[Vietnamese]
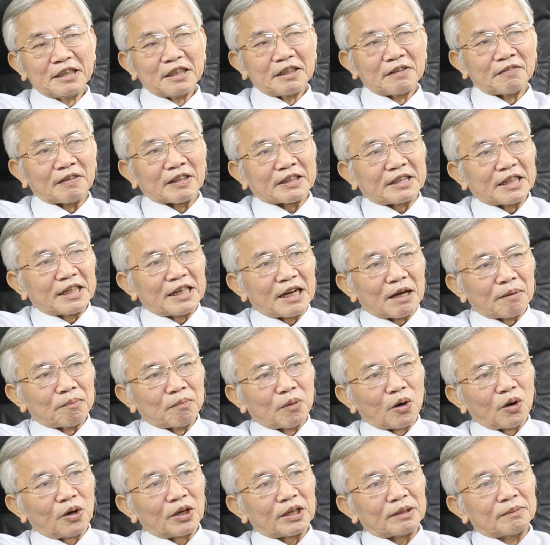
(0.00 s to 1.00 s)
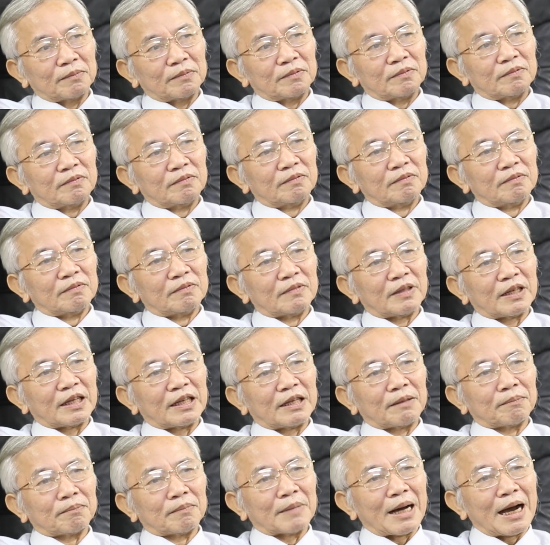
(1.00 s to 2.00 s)
và thế là mọi
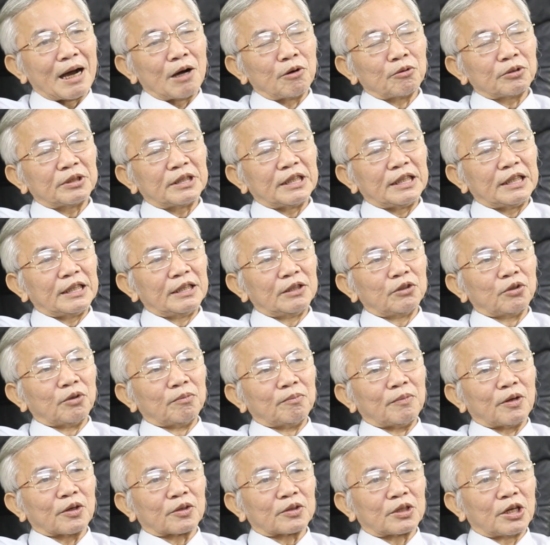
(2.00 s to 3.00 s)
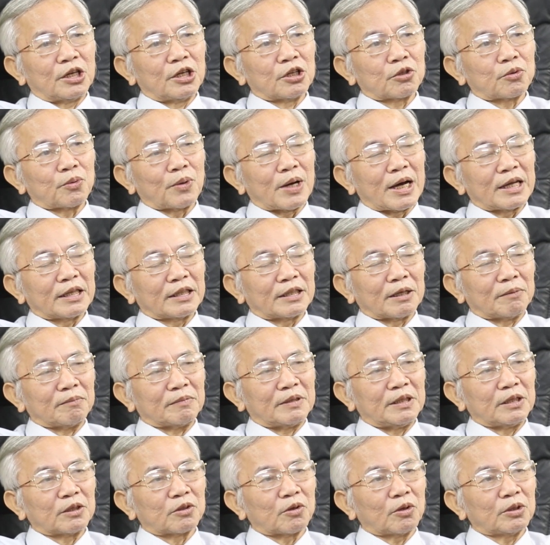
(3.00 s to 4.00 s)
à, báo chí rồi mẹ cơ quan thậm
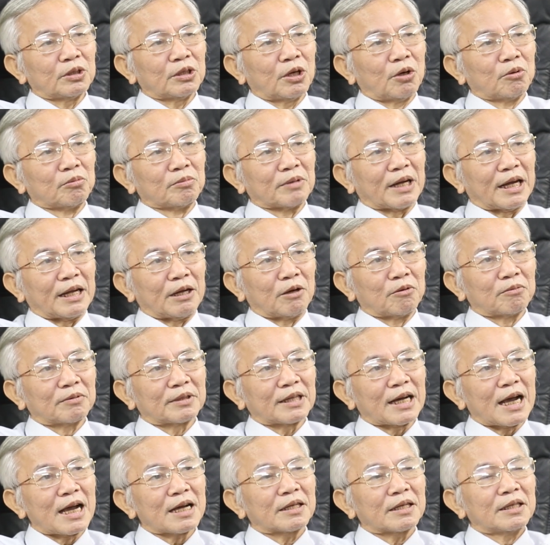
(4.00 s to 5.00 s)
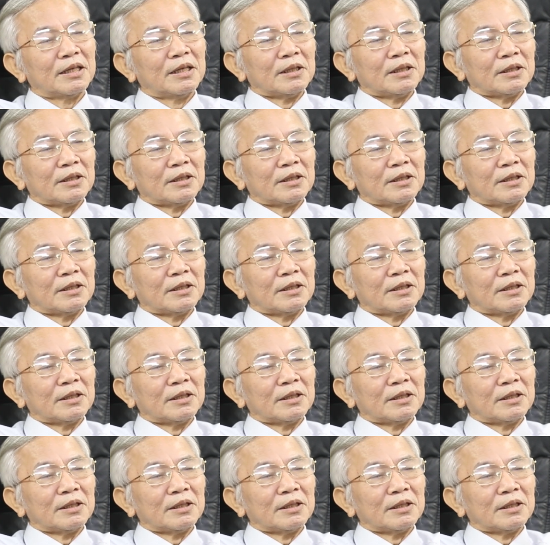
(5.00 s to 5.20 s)
chí có những ông này ông khác